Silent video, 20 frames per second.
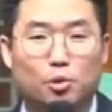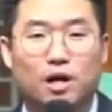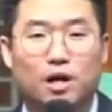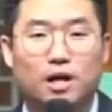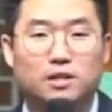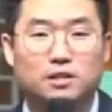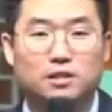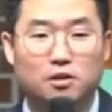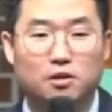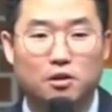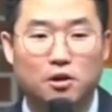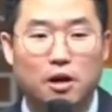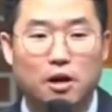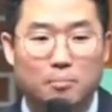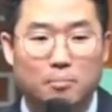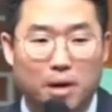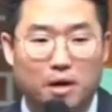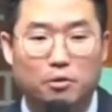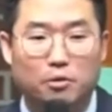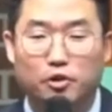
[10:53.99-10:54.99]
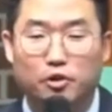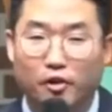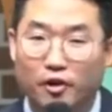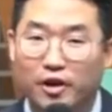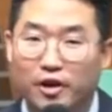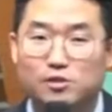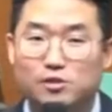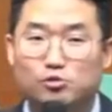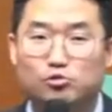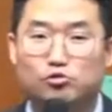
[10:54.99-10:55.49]
돌아가신 거 바로
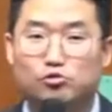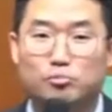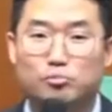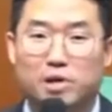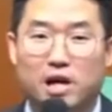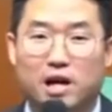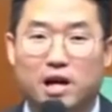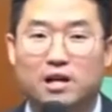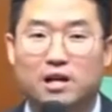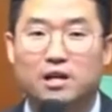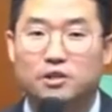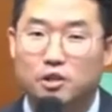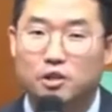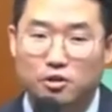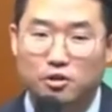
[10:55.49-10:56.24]
너의 죽음이야.